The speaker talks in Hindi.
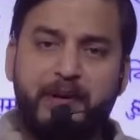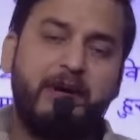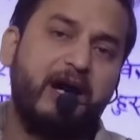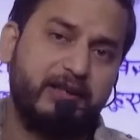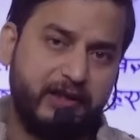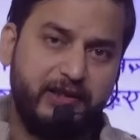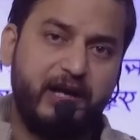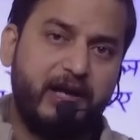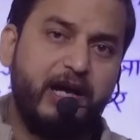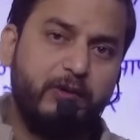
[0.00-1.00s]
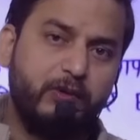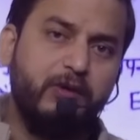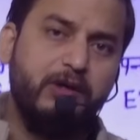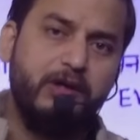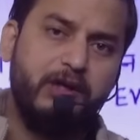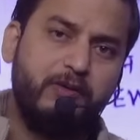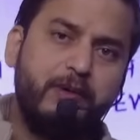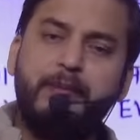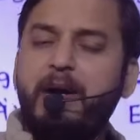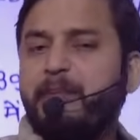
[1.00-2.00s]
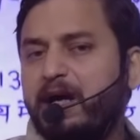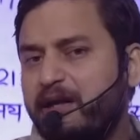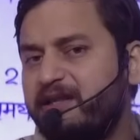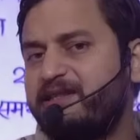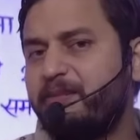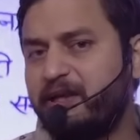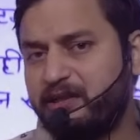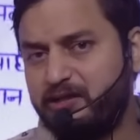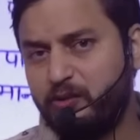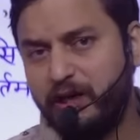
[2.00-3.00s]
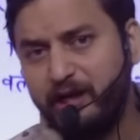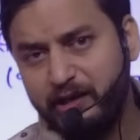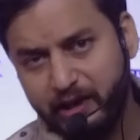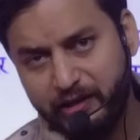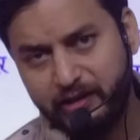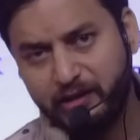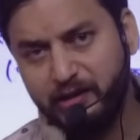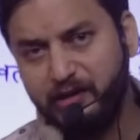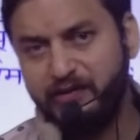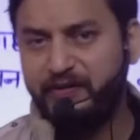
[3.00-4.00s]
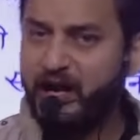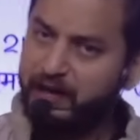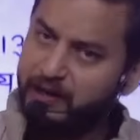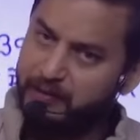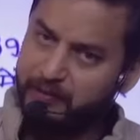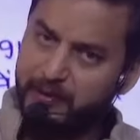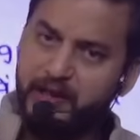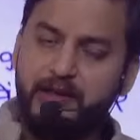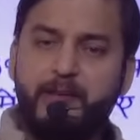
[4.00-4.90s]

प्रभार दे दिया गया है उनको वो अग्निशमक जो है यानी फायर में